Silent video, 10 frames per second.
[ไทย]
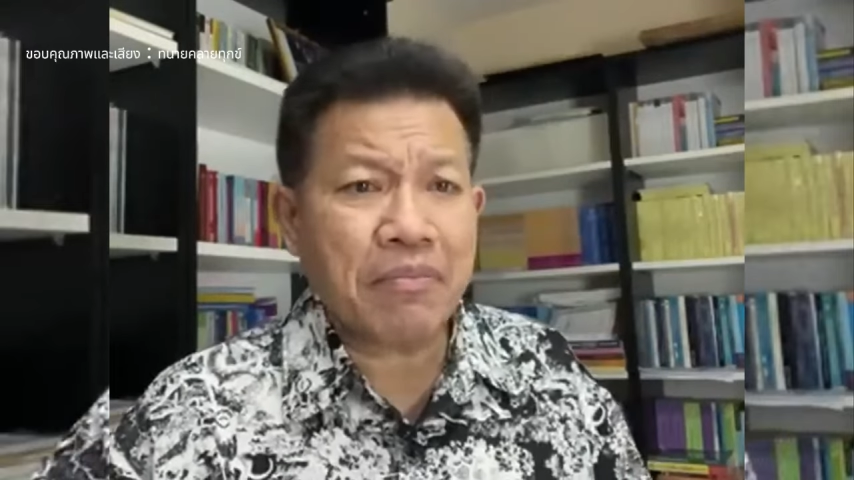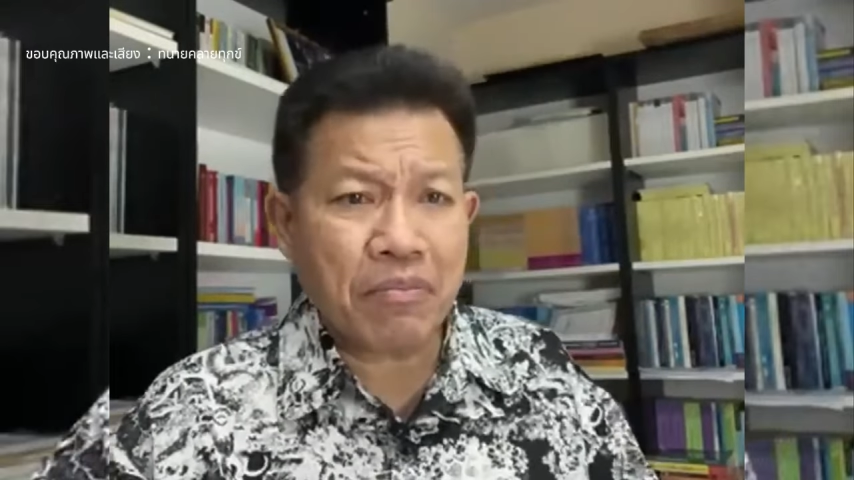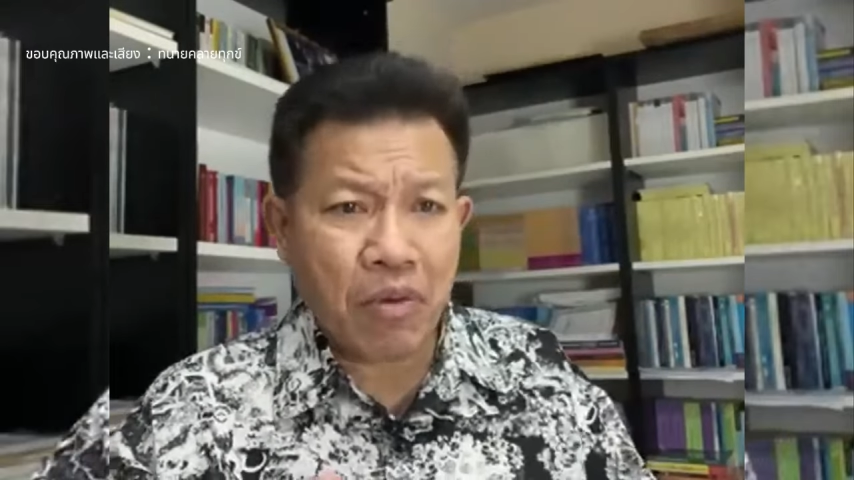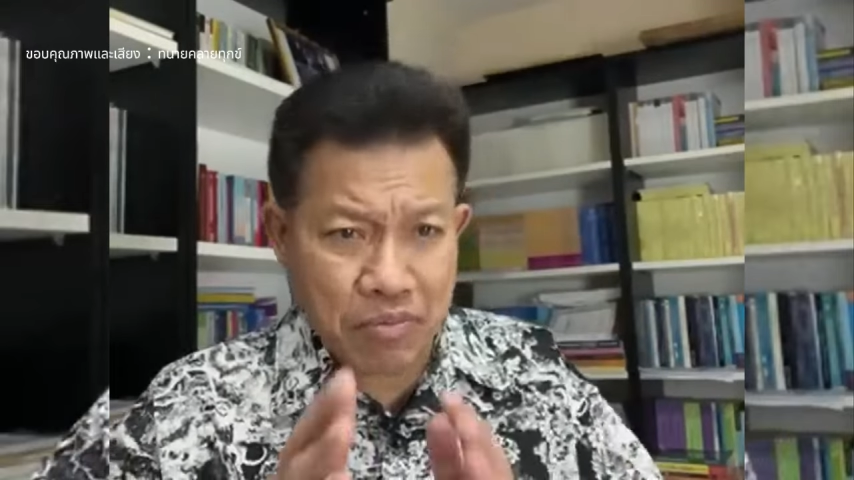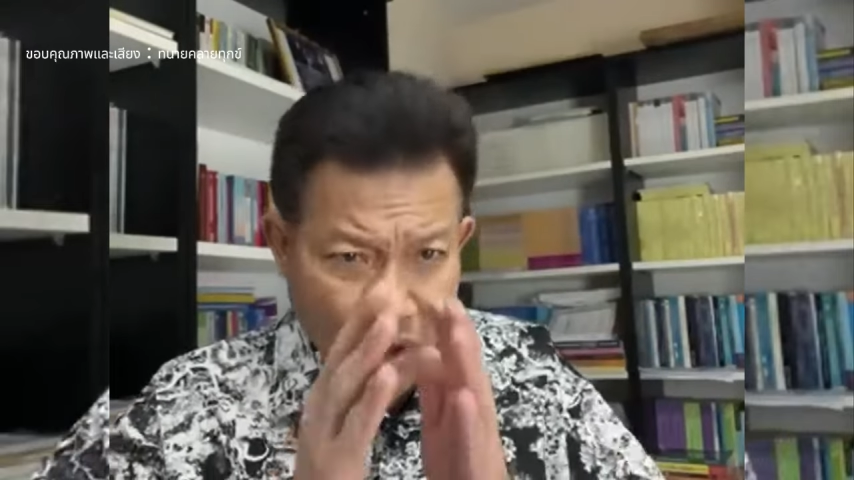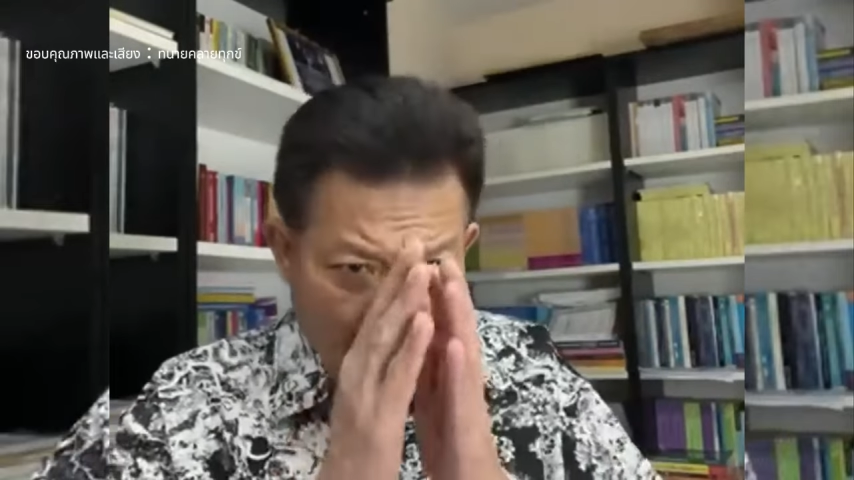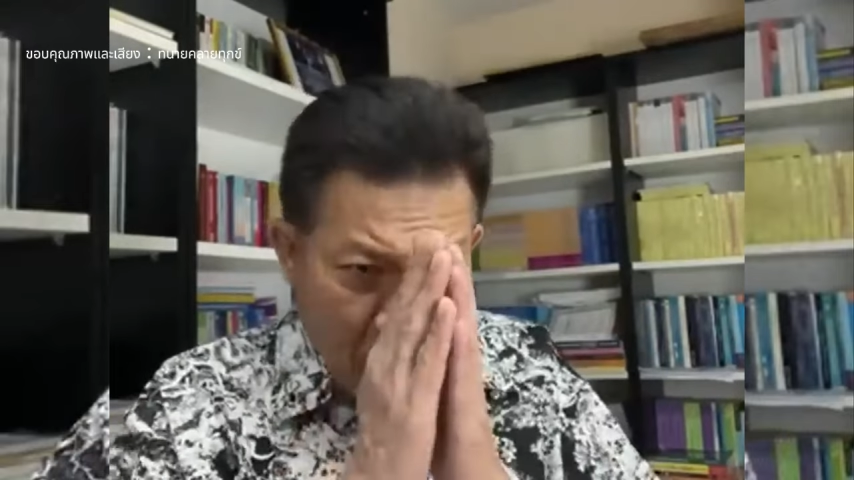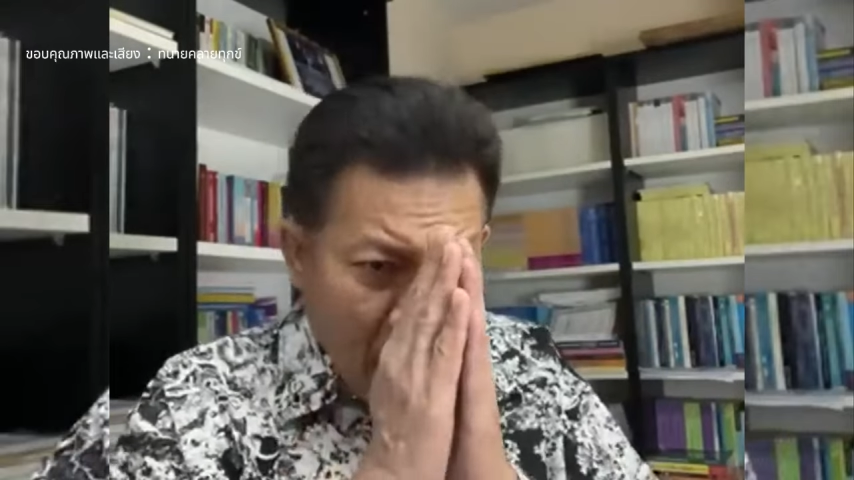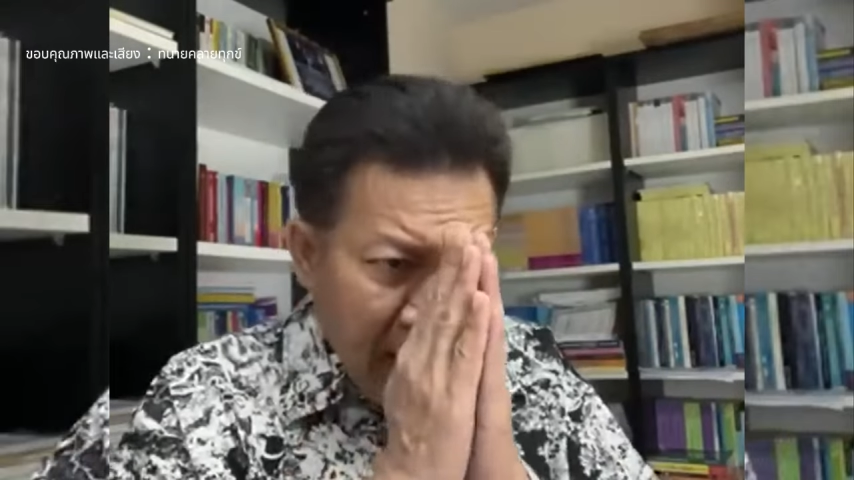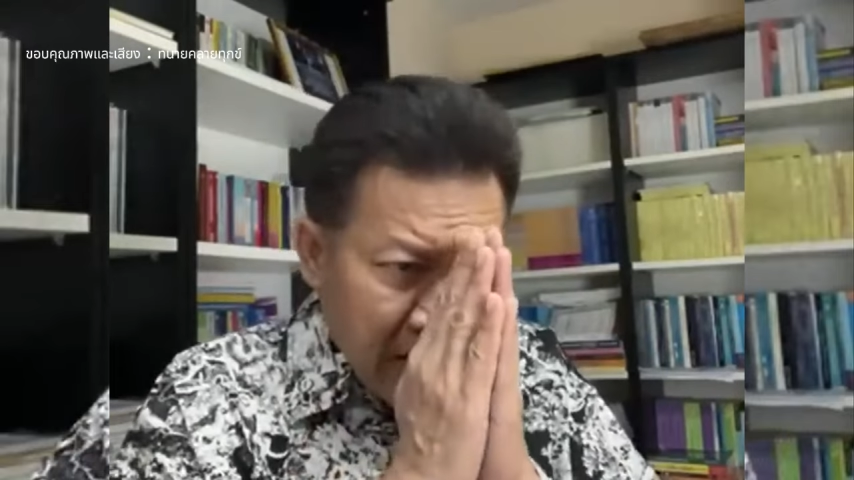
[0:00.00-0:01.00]
บผมยกมื
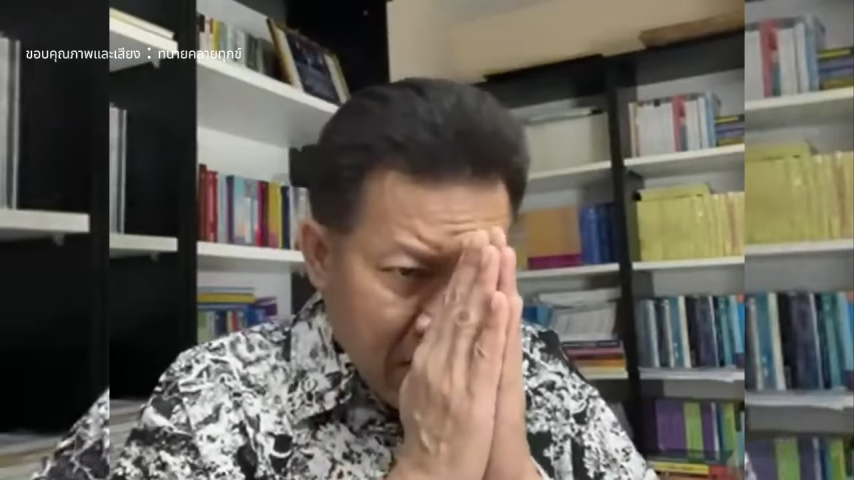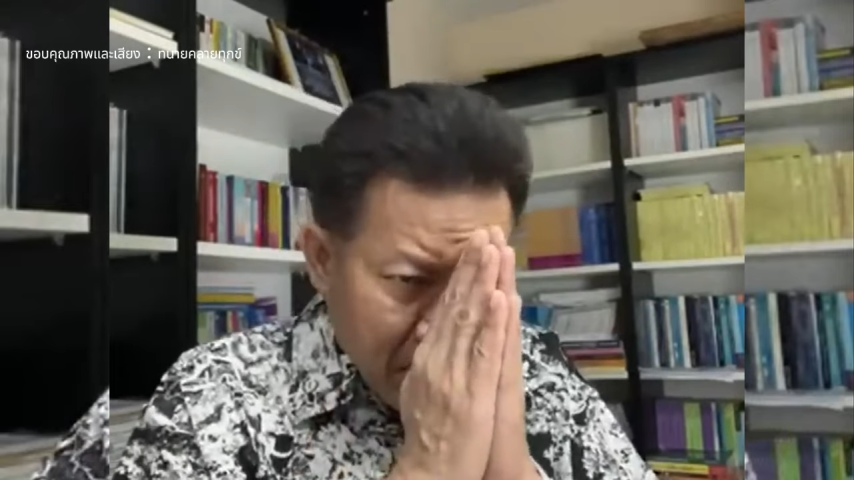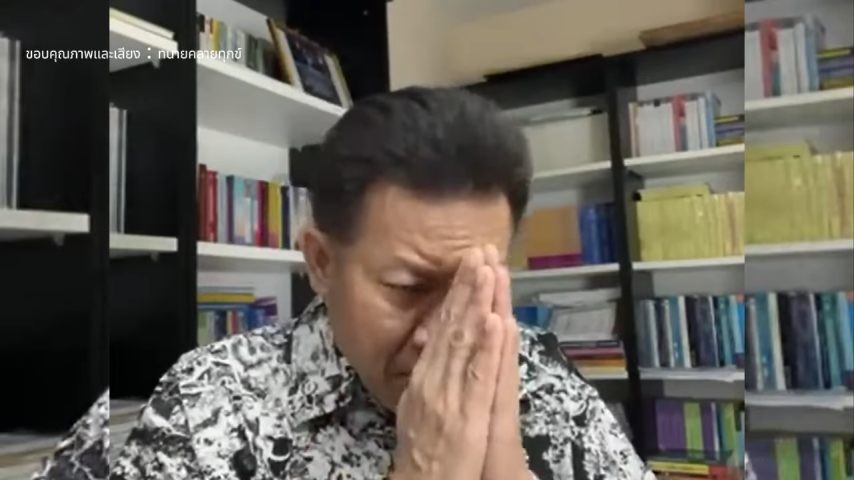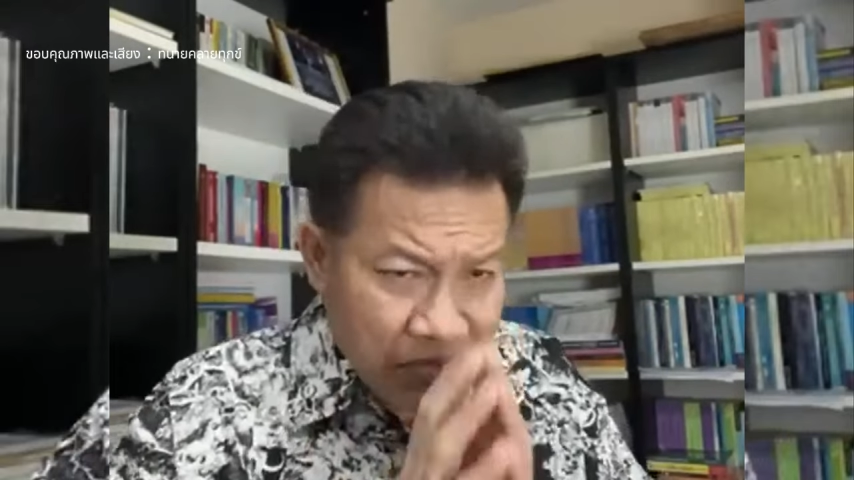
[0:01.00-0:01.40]
อไหว้หรอก